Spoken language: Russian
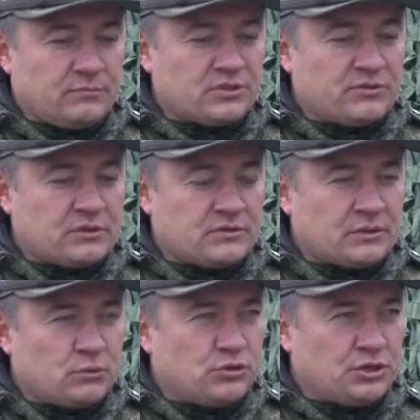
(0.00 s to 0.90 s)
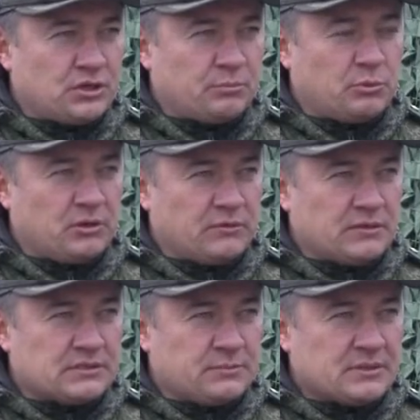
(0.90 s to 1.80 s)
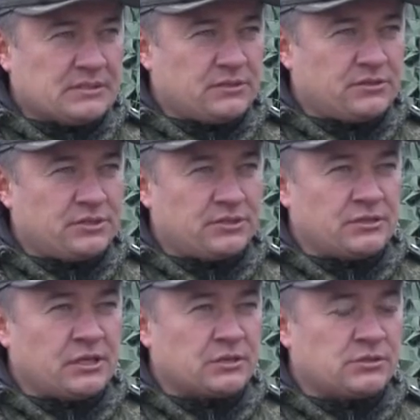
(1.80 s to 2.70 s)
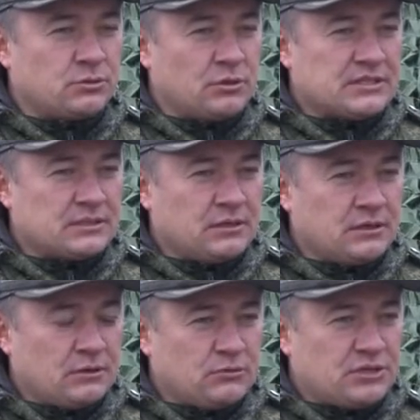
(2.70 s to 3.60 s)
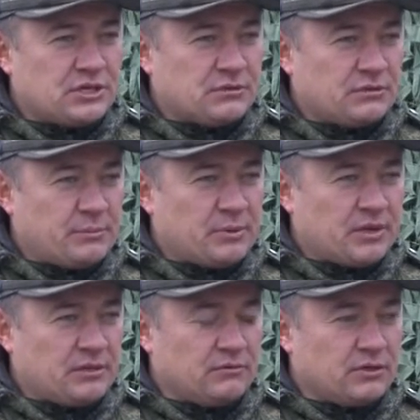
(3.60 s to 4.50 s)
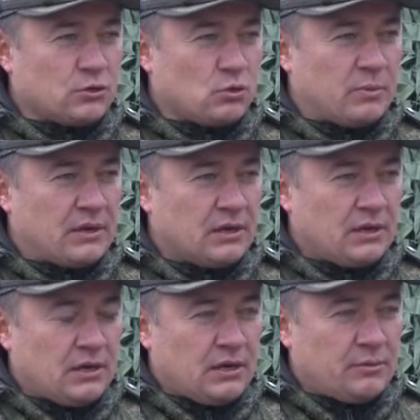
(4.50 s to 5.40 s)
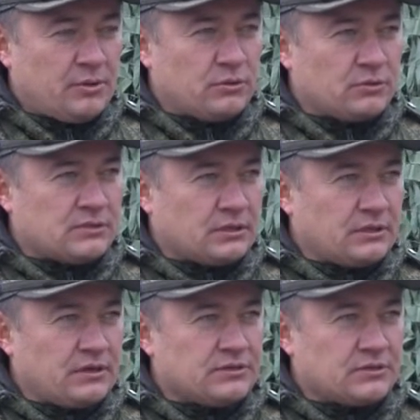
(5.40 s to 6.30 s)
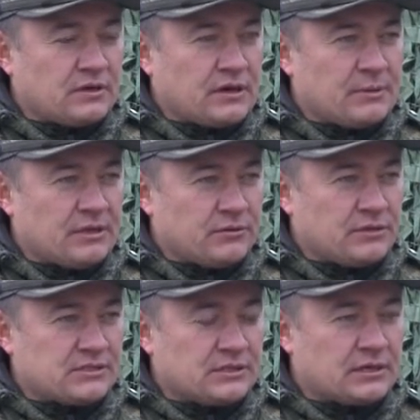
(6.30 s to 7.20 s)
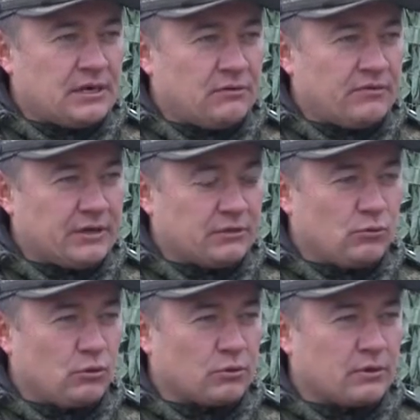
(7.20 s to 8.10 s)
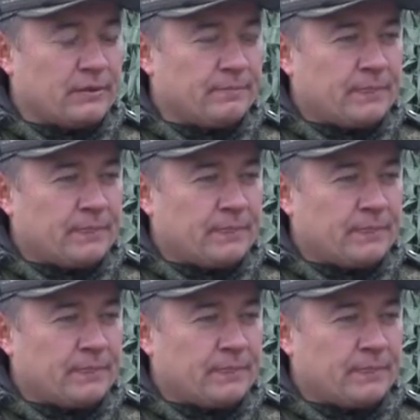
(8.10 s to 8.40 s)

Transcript: межведомственных учениях по ликвидации последствий чрезвычайных ситуаций участвует оперативная группа Объединенного стратегического командования Центрального военного округа.